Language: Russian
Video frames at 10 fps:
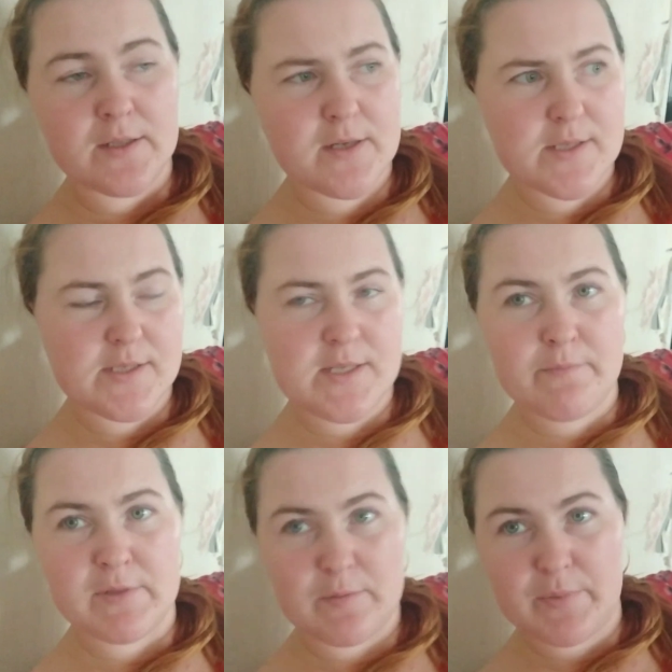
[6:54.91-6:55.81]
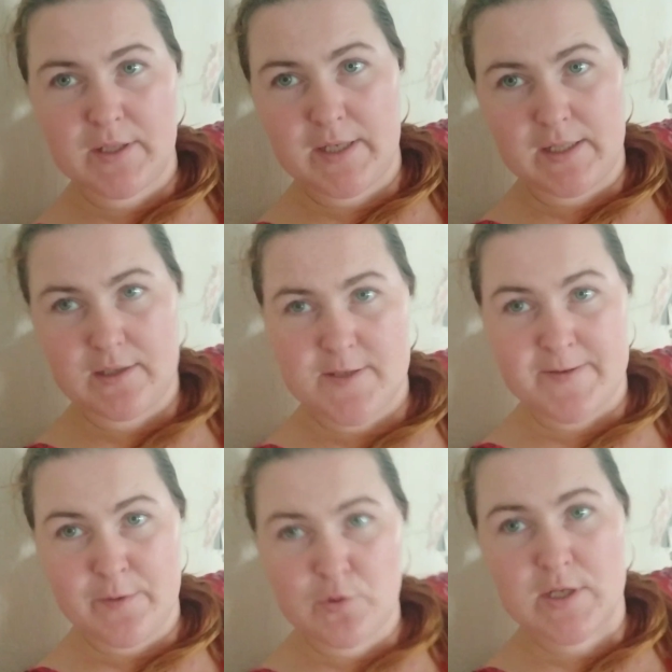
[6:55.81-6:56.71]
37 это была редкость, в
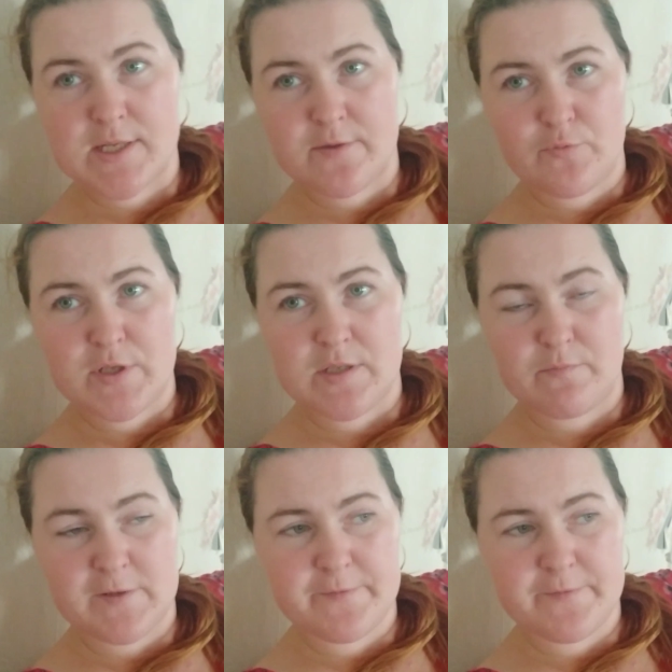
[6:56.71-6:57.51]
основном 38,